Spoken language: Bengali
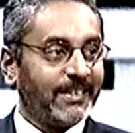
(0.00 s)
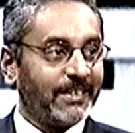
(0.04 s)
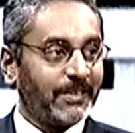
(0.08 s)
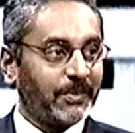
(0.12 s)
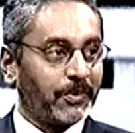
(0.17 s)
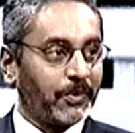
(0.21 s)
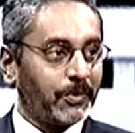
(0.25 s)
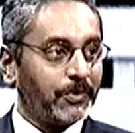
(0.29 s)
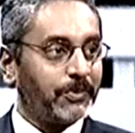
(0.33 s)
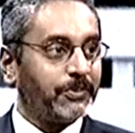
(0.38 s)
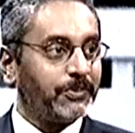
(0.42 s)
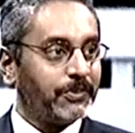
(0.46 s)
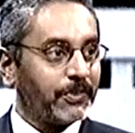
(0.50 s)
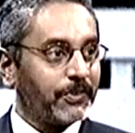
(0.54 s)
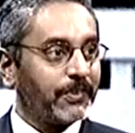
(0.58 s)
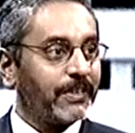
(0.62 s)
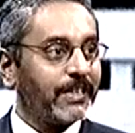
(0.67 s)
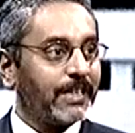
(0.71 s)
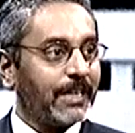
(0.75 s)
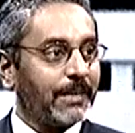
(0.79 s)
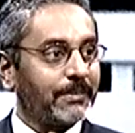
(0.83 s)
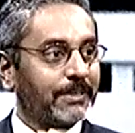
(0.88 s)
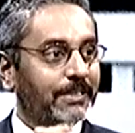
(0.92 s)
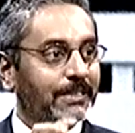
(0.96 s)
রোগ জন্য
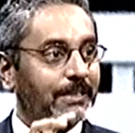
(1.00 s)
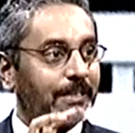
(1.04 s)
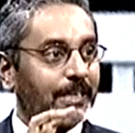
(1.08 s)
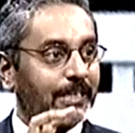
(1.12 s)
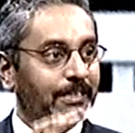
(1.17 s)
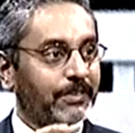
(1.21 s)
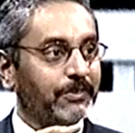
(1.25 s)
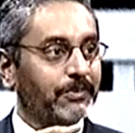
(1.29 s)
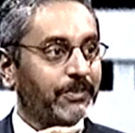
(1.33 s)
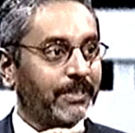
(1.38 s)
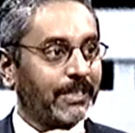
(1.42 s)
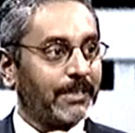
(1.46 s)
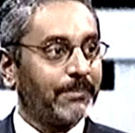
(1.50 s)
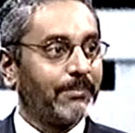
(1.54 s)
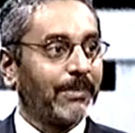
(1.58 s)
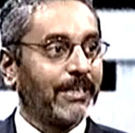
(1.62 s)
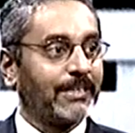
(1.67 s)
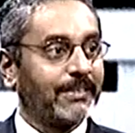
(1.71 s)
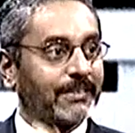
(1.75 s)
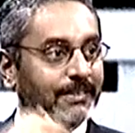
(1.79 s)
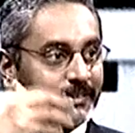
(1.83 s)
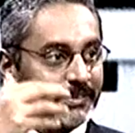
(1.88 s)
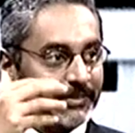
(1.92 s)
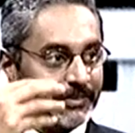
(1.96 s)
আমাদের আতঙ্কের
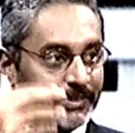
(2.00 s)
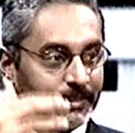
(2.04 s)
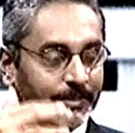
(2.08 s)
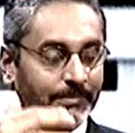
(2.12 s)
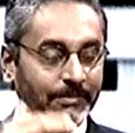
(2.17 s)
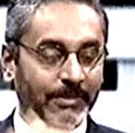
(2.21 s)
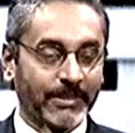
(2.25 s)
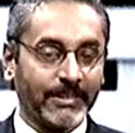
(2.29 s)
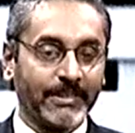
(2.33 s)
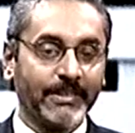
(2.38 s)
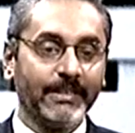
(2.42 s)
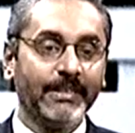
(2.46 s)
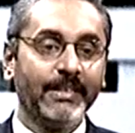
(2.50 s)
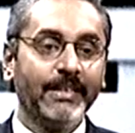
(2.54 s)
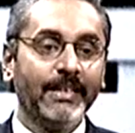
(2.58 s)
মাত্রাটা অনেক বেশি